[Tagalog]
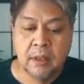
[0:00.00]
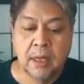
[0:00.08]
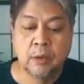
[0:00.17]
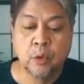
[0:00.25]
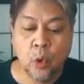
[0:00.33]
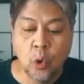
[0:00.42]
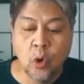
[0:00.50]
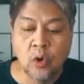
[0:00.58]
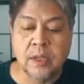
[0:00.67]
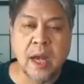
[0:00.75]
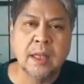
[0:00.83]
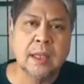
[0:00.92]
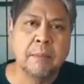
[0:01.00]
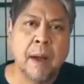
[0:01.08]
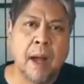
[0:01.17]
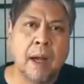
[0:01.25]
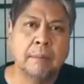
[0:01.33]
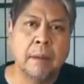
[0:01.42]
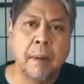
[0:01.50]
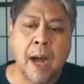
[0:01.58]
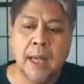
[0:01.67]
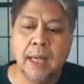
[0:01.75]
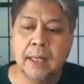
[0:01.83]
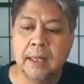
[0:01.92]
ng tulong sa ating mga
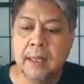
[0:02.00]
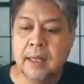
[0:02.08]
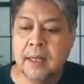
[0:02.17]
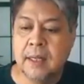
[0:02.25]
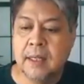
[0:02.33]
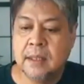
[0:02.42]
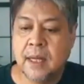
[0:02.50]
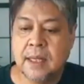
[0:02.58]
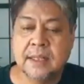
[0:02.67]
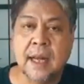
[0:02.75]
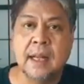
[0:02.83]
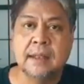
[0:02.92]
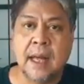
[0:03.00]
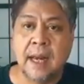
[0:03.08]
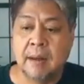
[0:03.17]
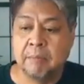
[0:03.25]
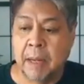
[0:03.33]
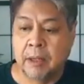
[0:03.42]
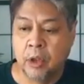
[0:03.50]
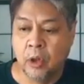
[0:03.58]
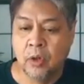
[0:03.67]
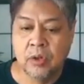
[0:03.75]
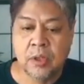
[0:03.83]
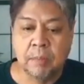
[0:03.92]
kababayan na nasalanta ng
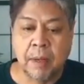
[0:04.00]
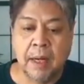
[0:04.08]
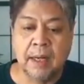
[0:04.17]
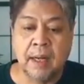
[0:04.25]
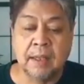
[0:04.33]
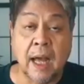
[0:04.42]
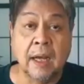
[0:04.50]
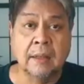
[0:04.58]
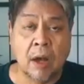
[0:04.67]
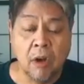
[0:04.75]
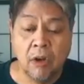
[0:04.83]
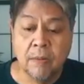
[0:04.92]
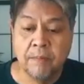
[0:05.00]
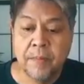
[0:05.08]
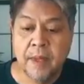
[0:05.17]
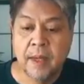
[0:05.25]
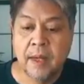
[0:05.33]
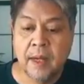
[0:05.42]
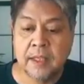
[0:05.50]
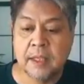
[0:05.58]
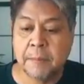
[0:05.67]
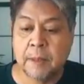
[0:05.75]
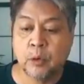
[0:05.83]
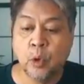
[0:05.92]
bagyo sa mga nagdaang taon at
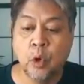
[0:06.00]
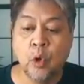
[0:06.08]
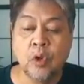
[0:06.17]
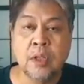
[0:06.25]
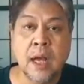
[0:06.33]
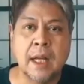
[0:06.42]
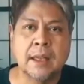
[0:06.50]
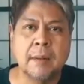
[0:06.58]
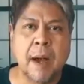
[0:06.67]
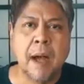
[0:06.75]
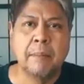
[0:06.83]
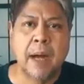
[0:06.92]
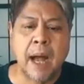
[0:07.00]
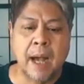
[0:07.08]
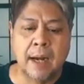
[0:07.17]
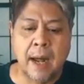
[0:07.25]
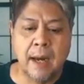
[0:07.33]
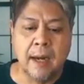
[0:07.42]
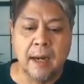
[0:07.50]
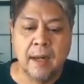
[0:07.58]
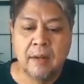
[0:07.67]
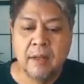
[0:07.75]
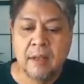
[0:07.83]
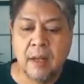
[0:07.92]
sa pagtulong sa ating mga mag-aaral
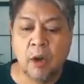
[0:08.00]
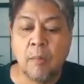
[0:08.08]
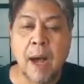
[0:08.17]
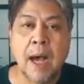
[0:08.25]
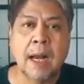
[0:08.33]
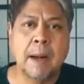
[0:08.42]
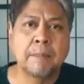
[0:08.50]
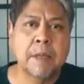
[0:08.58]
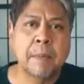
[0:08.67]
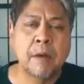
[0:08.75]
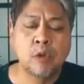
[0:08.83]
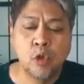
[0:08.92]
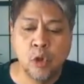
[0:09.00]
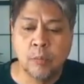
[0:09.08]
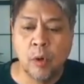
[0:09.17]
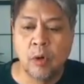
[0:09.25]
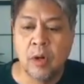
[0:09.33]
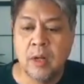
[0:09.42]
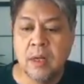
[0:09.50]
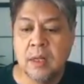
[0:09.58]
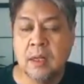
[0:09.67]
na humaharap sa pagsubok